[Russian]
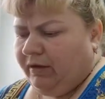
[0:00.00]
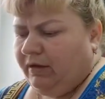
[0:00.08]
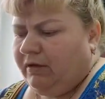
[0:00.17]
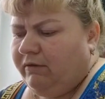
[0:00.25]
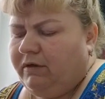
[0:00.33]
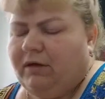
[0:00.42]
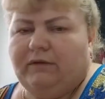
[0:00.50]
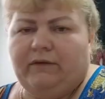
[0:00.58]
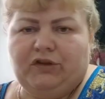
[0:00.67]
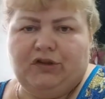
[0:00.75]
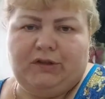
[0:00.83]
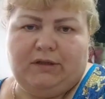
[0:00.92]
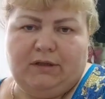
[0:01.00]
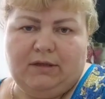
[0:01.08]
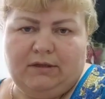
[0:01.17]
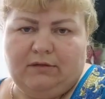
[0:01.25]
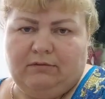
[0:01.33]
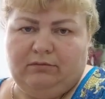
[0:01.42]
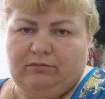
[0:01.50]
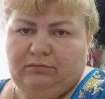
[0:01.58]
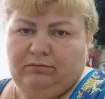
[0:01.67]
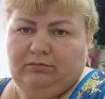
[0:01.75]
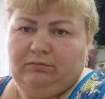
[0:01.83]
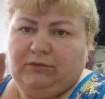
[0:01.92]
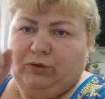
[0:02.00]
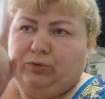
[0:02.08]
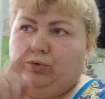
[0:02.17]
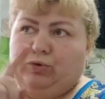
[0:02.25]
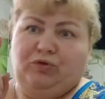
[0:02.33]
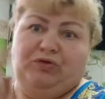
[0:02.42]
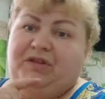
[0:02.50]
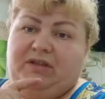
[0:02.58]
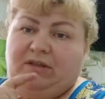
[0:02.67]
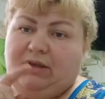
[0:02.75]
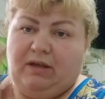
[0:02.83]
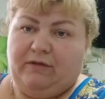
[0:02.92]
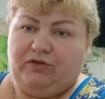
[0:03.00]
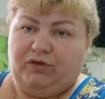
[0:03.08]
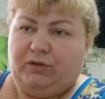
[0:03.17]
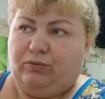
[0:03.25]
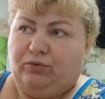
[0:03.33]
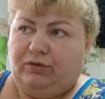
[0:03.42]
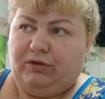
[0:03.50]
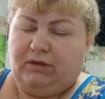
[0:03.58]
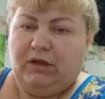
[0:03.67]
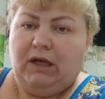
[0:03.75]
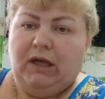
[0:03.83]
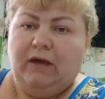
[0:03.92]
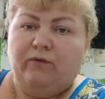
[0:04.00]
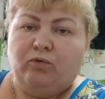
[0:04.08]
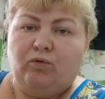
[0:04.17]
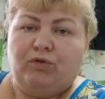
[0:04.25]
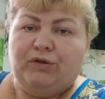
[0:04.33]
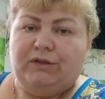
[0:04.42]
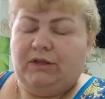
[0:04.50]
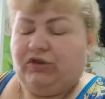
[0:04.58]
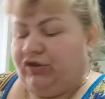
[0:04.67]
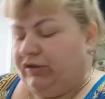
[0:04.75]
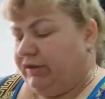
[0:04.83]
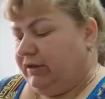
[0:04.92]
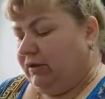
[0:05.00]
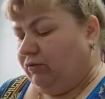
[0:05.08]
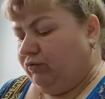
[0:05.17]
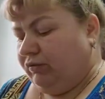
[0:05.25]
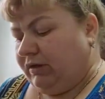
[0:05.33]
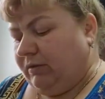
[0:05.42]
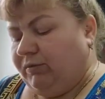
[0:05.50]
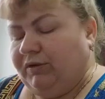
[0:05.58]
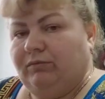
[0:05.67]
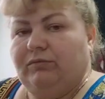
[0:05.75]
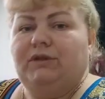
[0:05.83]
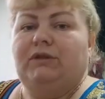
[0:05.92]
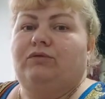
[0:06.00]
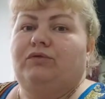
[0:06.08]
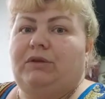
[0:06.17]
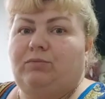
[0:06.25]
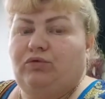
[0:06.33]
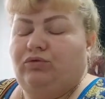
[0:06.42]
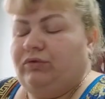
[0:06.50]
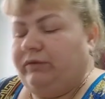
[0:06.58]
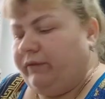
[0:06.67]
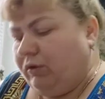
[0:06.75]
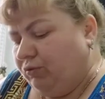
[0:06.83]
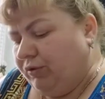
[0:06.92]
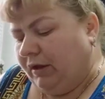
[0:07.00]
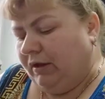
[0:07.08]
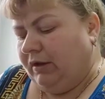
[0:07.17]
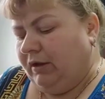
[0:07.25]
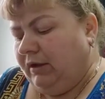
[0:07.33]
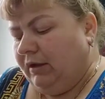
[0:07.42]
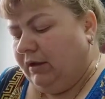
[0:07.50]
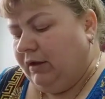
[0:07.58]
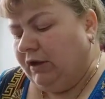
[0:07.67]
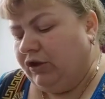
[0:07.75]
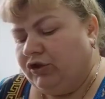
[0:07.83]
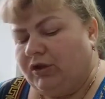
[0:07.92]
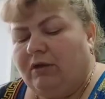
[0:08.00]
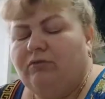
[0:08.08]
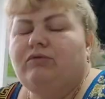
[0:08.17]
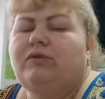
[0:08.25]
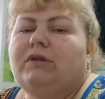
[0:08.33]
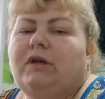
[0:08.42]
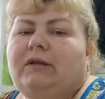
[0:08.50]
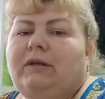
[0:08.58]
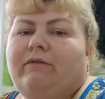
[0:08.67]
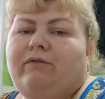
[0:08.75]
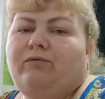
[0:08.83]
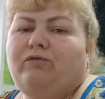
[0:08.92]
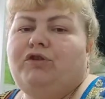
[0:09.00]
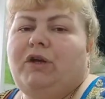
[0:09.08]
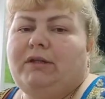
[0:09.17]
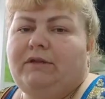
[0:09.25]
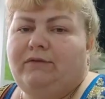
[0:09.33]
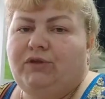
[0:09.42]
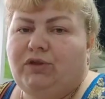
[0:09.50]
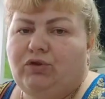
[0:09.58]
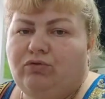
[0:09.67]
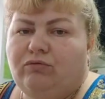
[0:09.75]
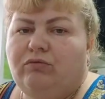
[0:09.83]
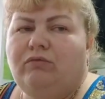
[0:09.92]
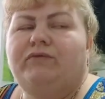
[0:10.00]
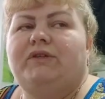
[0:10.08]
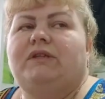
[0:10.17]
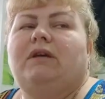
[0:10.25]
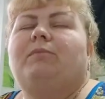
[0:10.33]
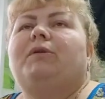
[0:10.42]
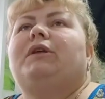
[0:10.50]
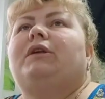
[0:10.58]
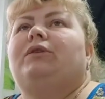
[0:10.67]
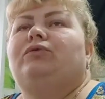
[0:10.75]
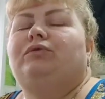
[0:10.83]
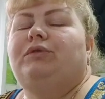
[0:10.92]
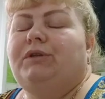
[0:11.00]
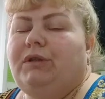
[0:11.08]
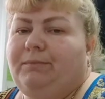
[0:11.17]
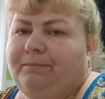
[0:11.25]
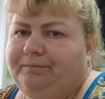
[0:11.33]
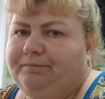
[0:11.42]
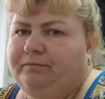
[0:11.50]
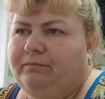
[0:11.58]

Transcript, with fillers: Они говорят, ваши соседи, которые еще не состоявшиеся, то есть в кухне здесь через стенку с нами делают ремонт уже два года, жалуются, когда вы включаете вытяжку, все запахи идут к ним